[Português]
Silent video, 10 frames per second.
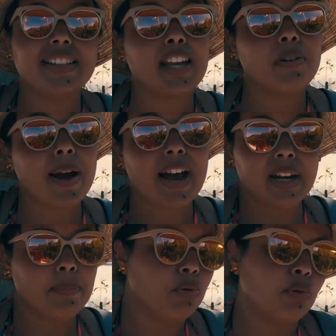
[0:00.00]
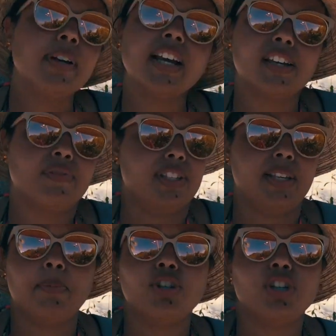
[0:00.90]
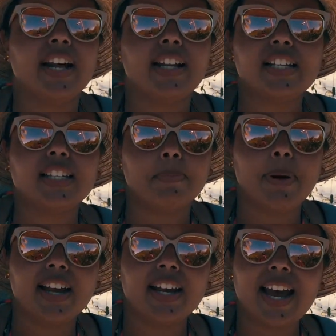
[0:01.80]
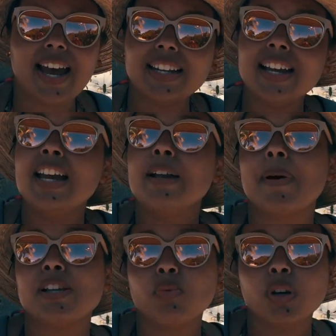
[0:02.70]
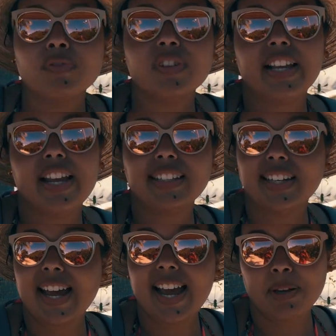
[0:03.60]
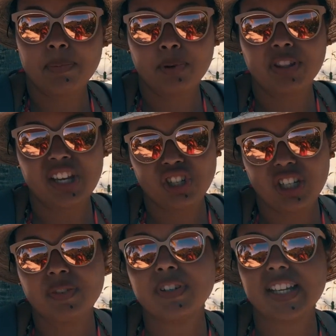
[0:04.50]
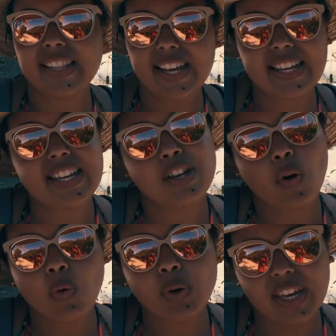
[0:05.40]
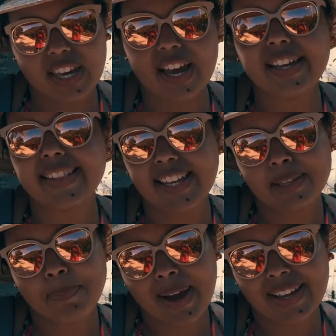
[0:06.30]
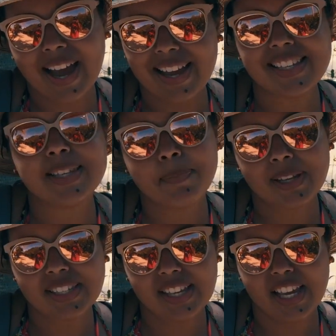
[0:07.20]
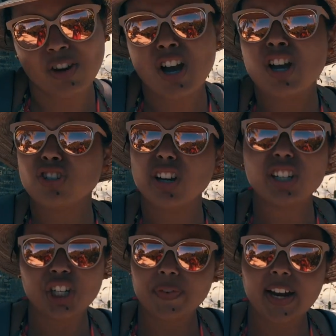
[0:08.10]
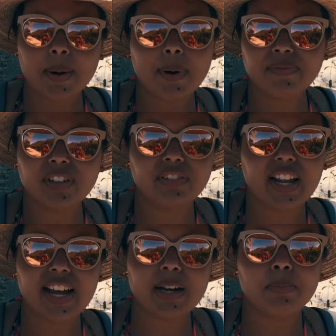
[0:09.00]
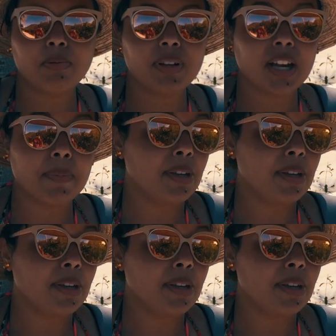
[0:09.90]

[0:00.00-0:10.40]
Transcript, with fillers: que tem uma área pública que você pode nadar sem pagar nada, mas quando você entra na área protegida, você tem que ir com guia e tem que pagar esse passeio. Só que a gente vai acabar ficando na área pública